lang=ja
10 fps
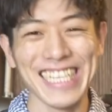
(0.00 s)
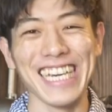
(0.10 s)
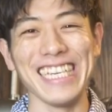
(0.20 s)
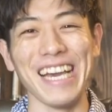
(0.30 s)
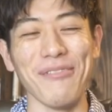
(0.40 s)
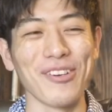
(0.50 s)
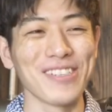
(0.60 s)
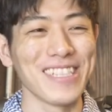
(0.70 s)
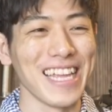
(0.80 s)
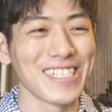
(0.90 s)
言って「いやいや僕
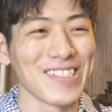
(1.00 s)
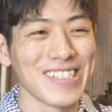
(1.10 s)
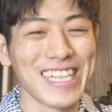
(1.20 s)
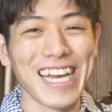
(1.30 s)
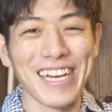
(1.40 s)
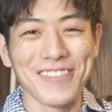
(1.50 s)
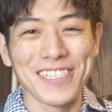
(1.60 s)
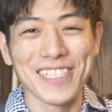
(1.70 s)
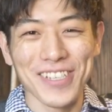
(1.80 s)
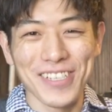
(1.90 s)
ねそんな普
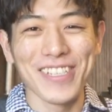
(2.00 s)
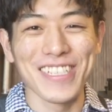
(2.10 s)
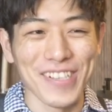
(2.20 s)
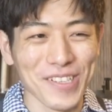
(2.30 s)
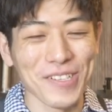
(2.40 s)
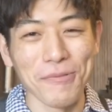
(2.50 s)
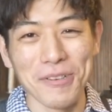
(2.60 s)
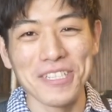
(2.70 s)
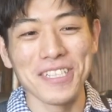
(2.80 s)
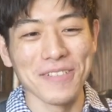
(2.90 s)
通の人ですよ」と思
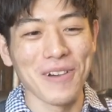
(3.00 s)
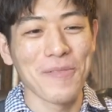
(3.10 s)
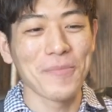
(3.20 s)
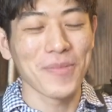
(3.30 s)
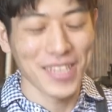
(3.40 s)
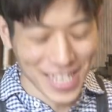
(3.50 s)
いつつも「